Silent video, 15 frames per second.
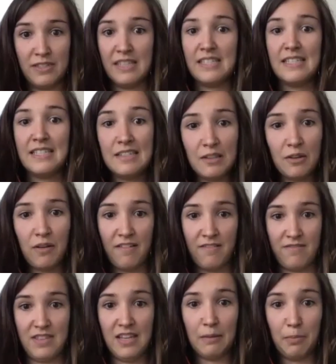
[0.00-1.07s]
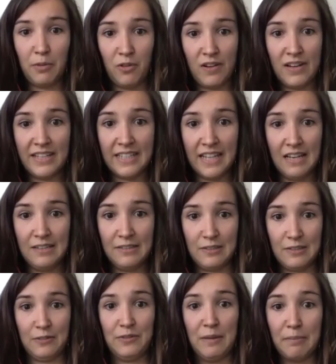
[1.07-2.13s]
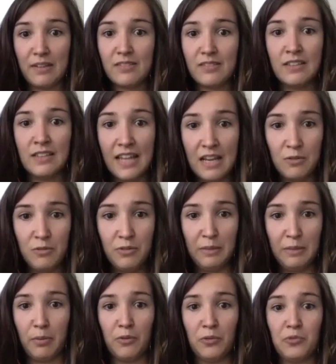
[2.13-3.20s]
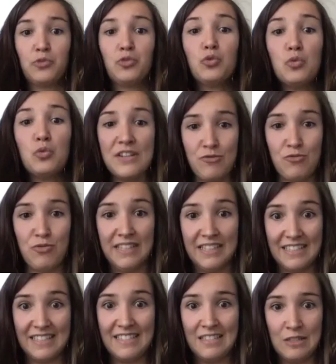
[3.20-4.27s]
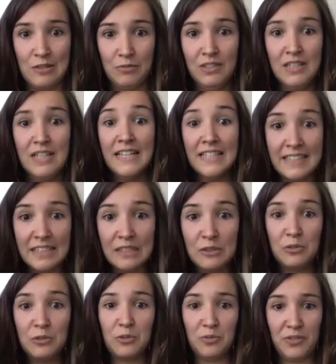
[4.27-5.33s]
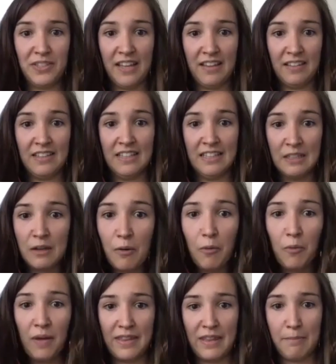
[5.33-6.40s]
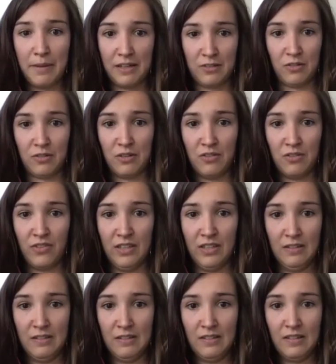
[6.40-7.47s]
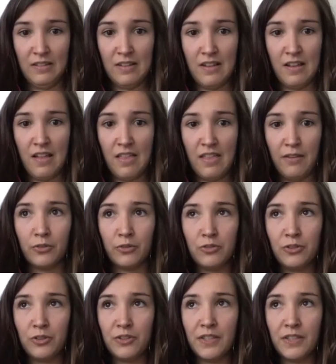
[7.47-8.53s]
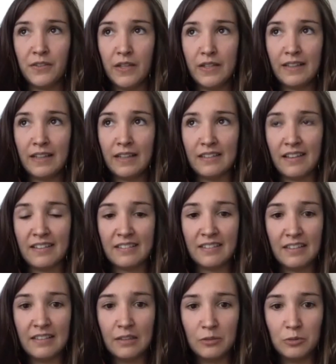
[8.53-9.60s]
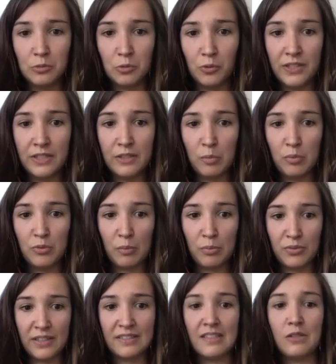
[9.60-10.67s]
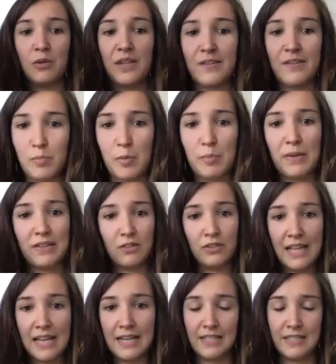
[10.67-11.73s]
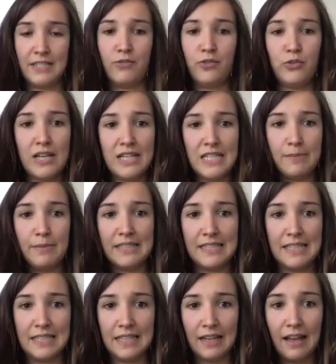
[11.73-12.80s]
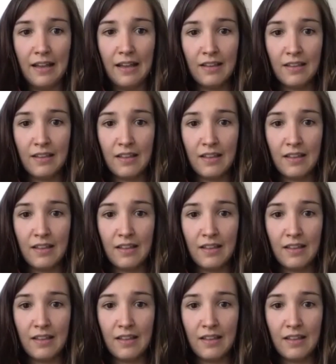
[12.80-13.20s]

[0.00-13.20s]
que c'est six ans à venir, pendant lesquels ce seront des personnes élues qui prendront tous les jours des décisions qui nous concernent et qui ont un impact sur notre vie. Dans une société très axée, où on est de plus en plus axé sur le développement personnel, l'individualisme, etc.,